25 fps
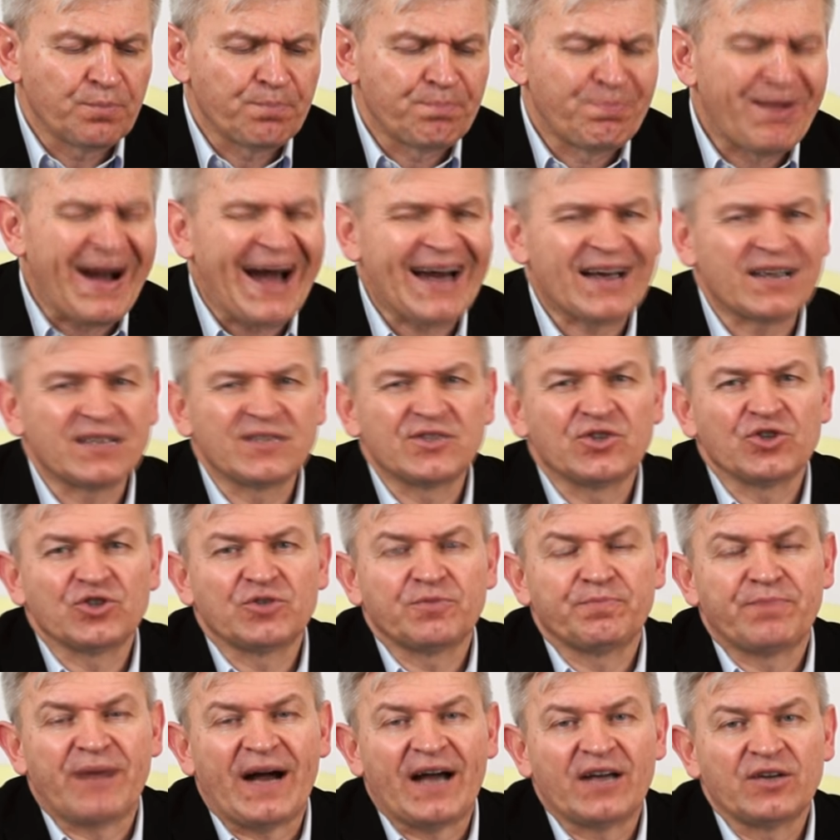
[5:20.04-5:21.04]
bardzo
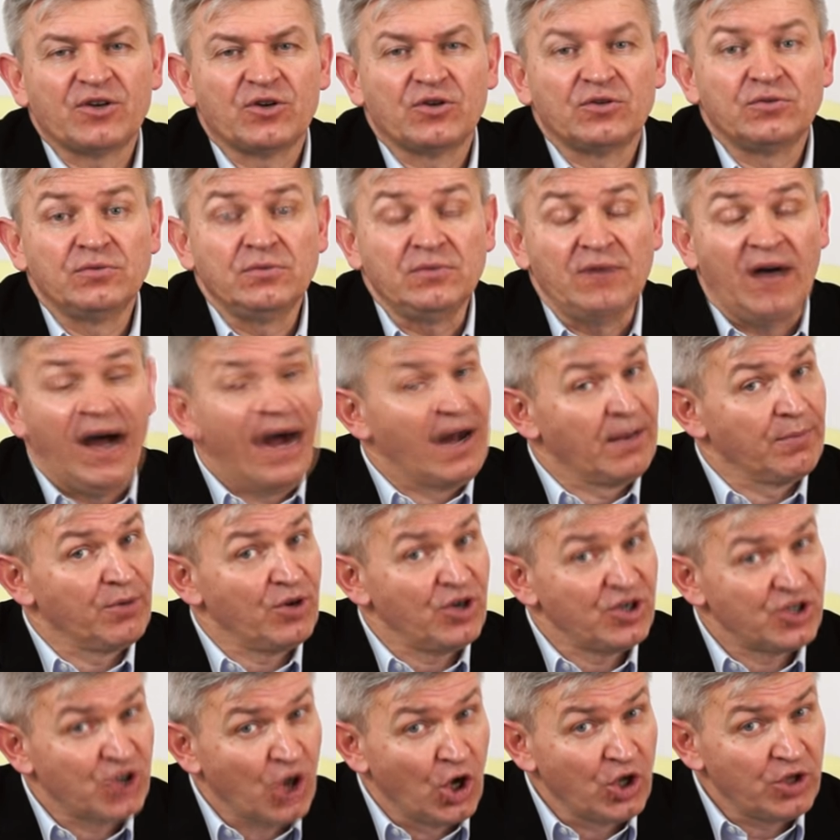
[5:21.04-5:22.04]
dbają
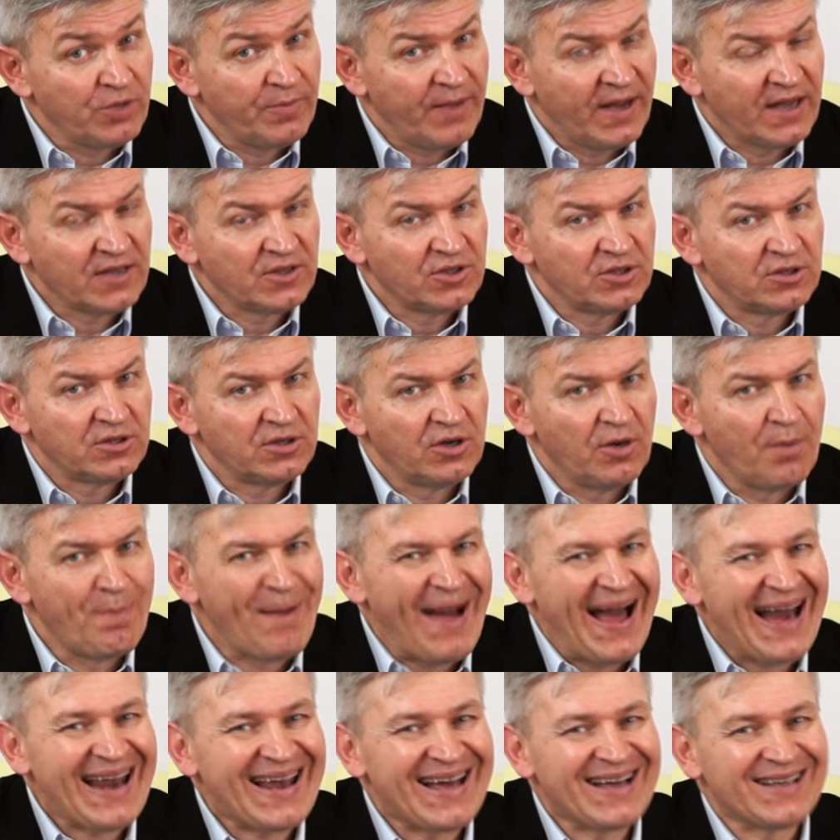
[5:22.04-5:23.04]
albo chcą dbać o
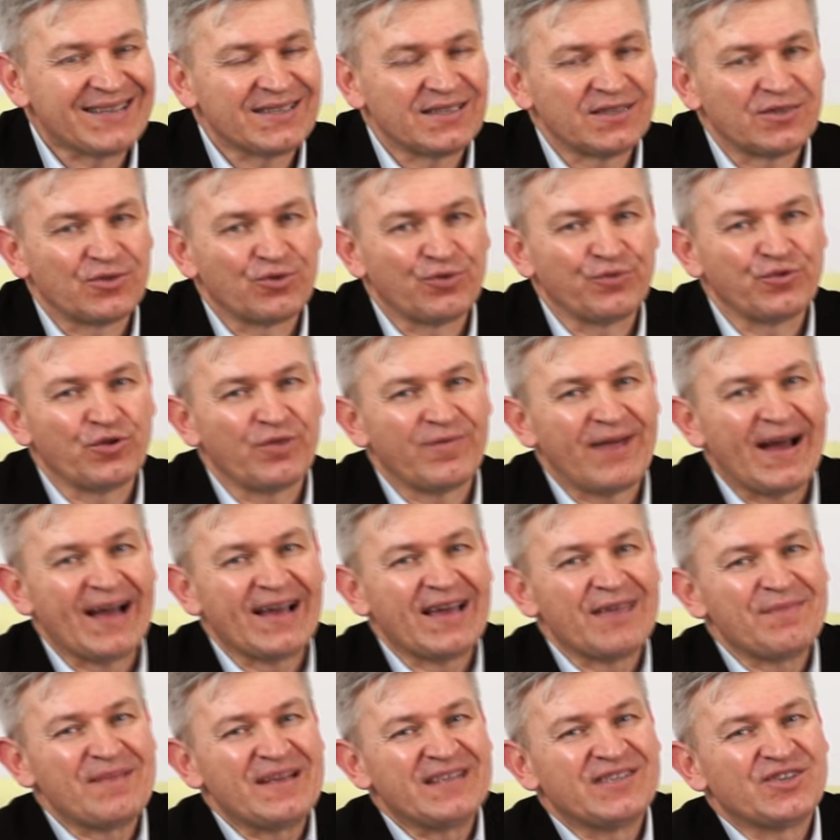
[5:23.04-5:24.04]
balans,
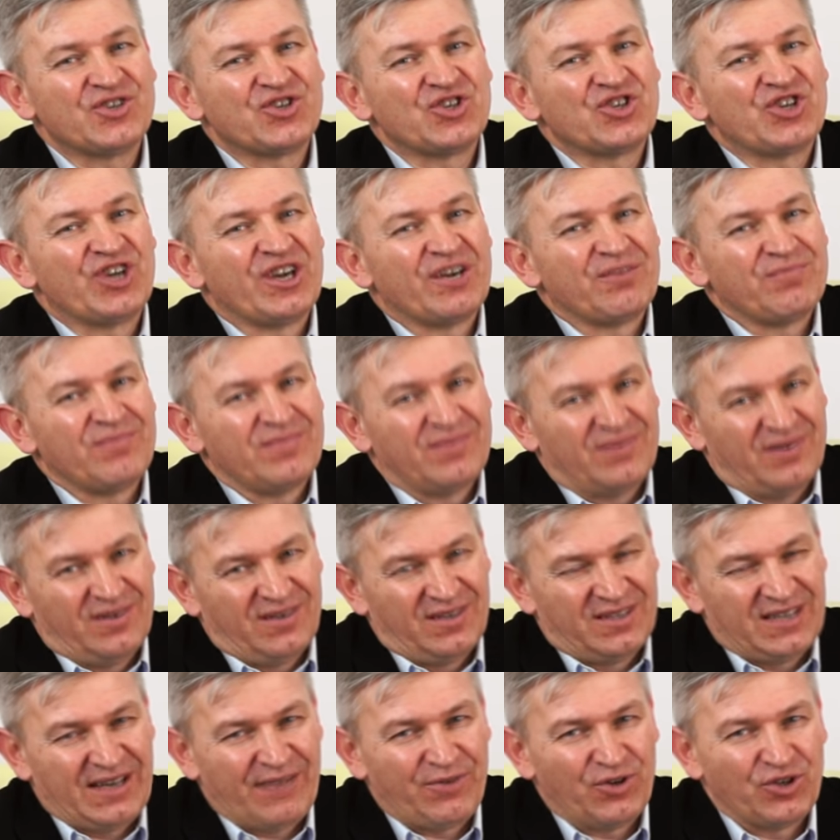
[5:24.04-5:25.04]
równowagę między życiem
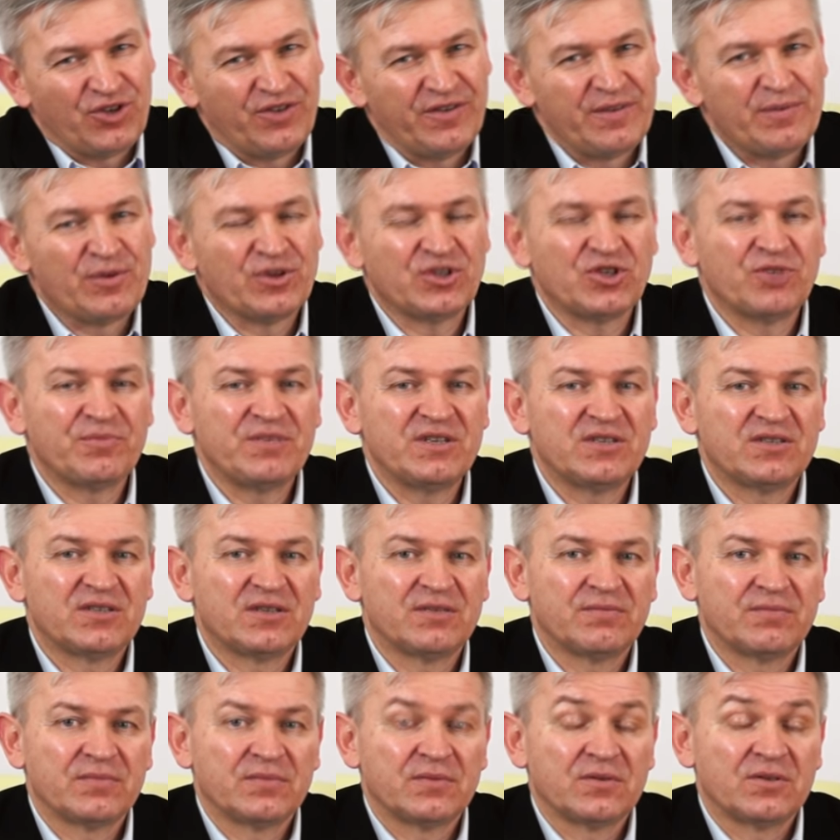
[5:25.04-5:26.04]
zawodowym i
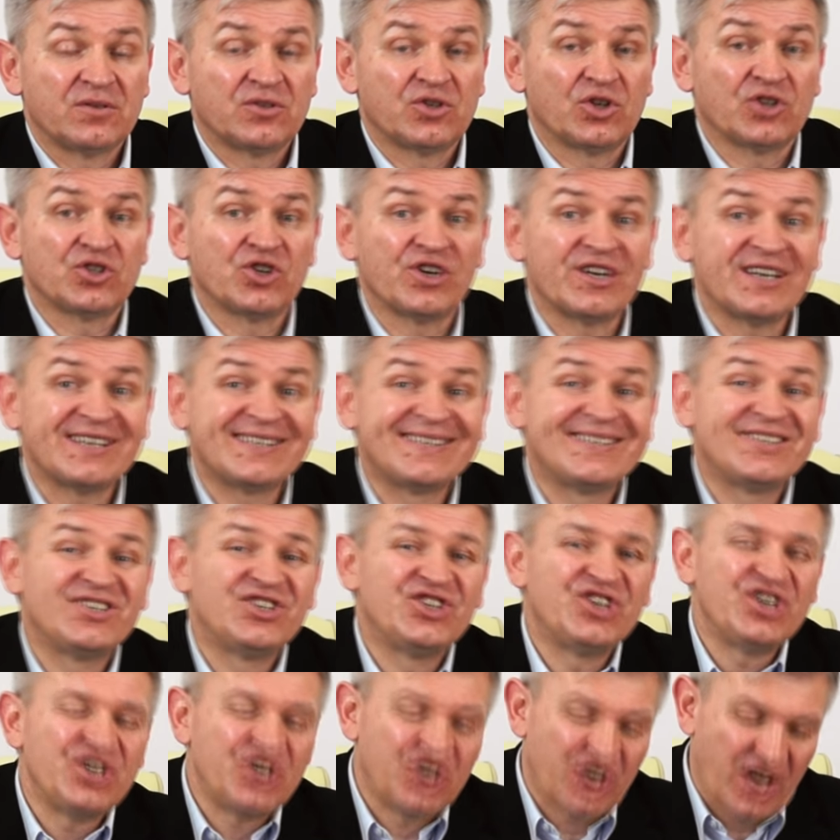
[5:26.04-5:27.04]
osobistym. To, co jest
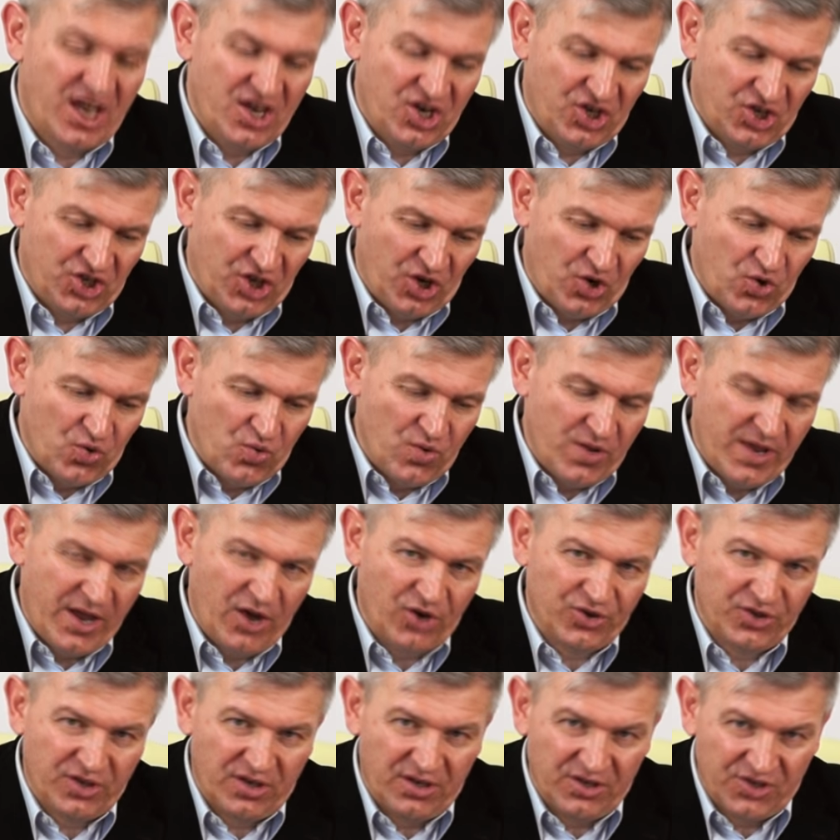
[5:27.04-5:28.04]
dzisiaj
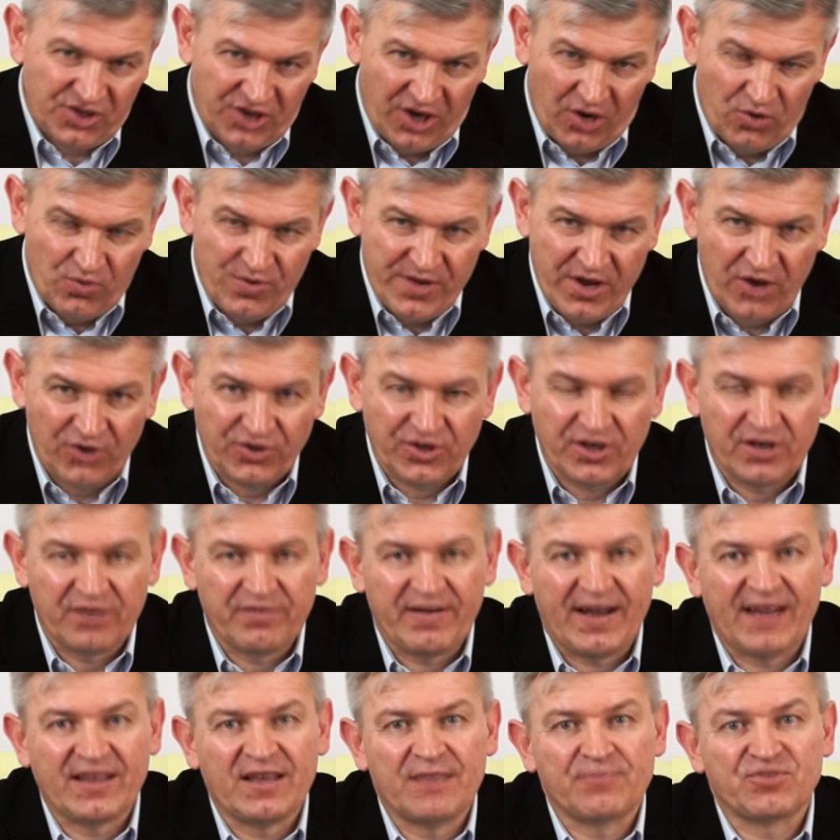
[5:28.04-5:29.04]
szczególne, od, szczególnie
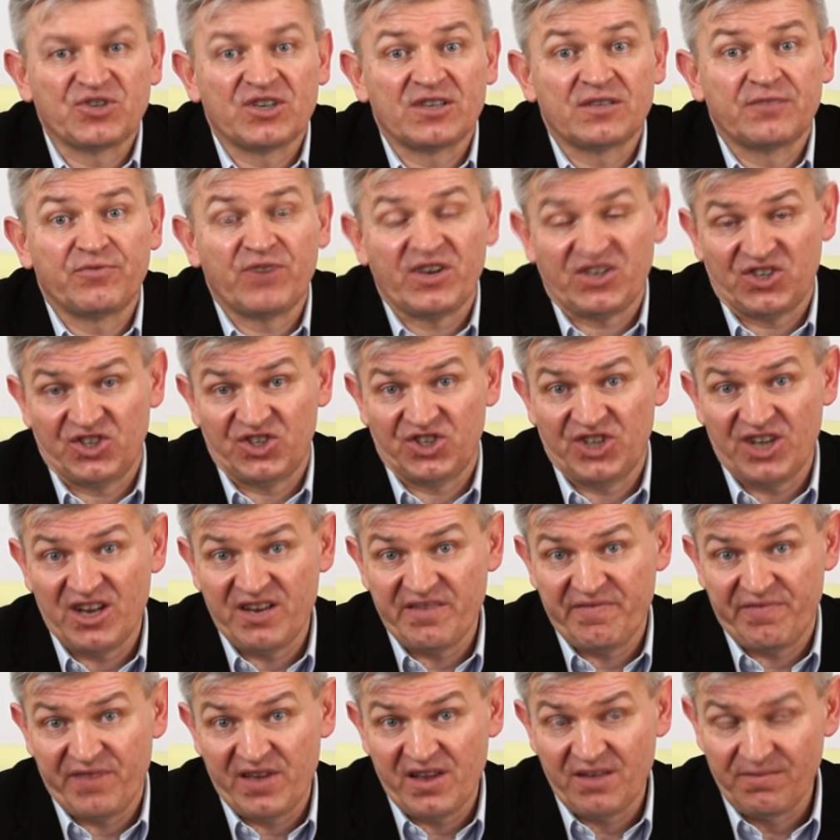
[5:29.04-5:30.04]
odkrywane przez
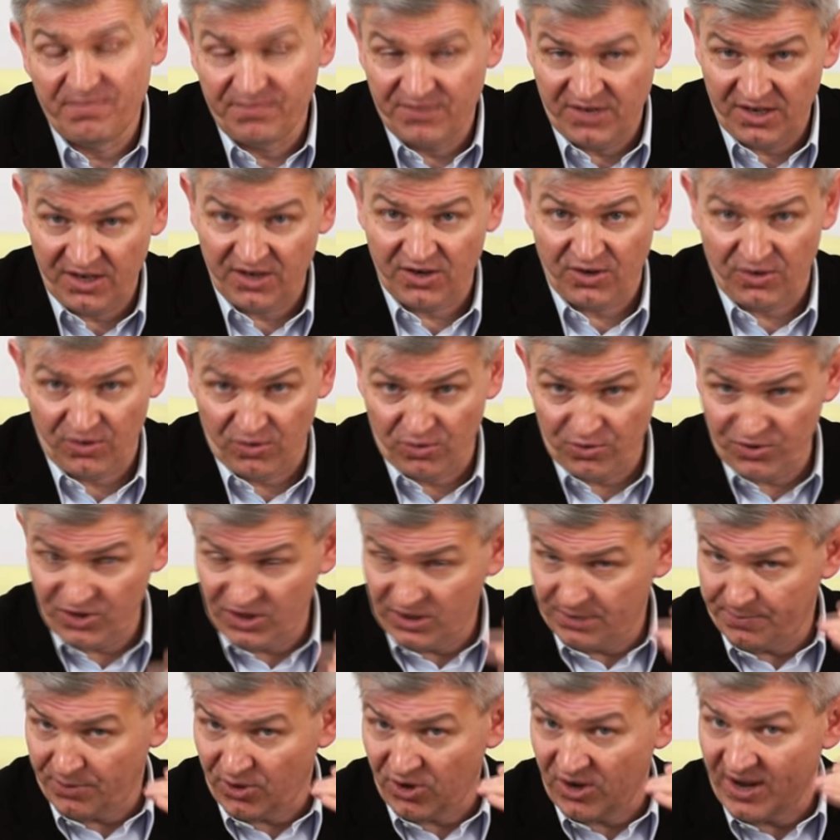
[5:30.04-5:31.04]
właścicieli firm, tych
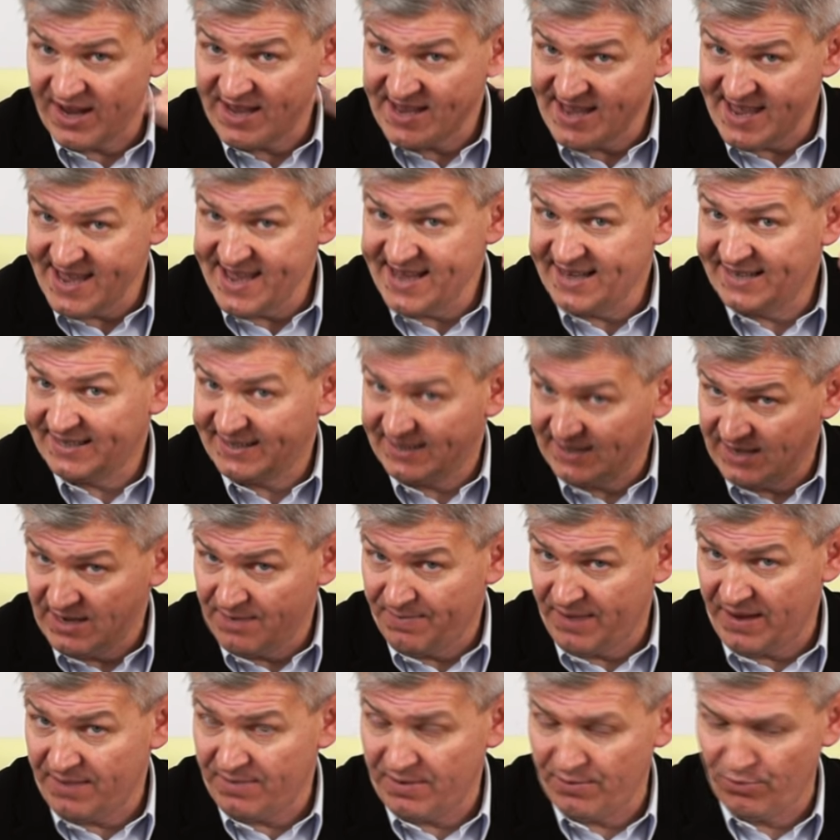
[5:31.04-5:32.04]
ludzi z pokoleń X
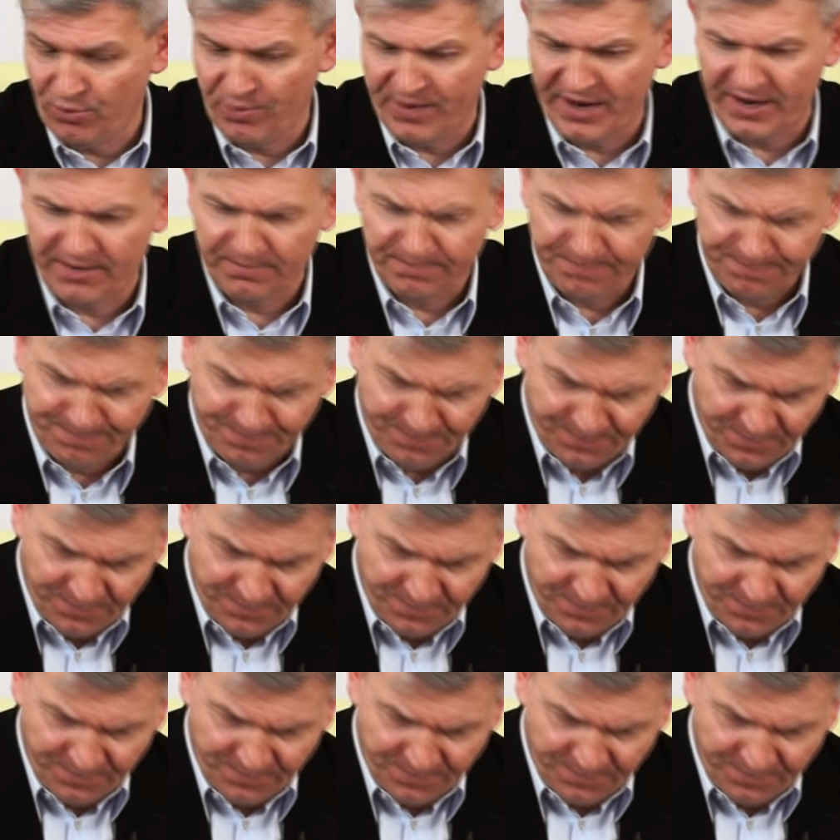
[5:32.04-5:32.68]
i Baby Boomer,